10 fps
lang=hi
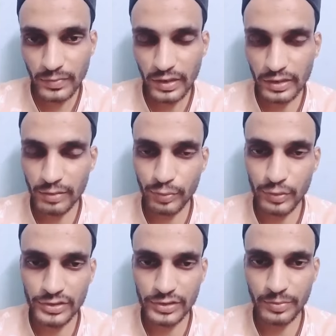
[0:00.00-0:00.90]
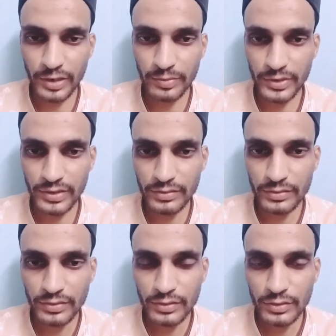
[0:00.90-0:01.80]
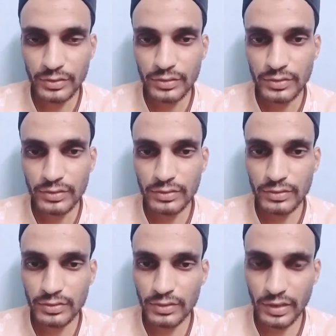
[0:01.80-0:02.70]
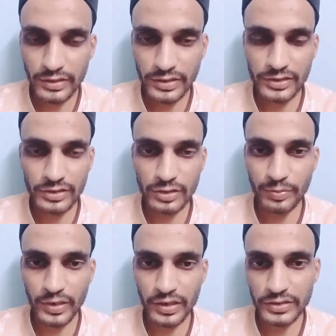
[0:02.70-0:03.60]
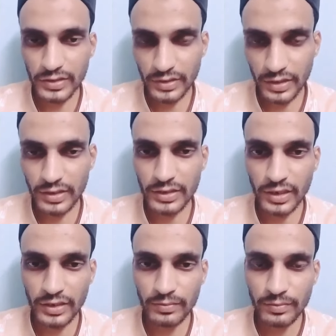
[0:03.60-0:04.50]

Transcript: अगर पुलिस डिपार्टमेंट राजा सिंह के ऊपर एक्शन नहीं लेता है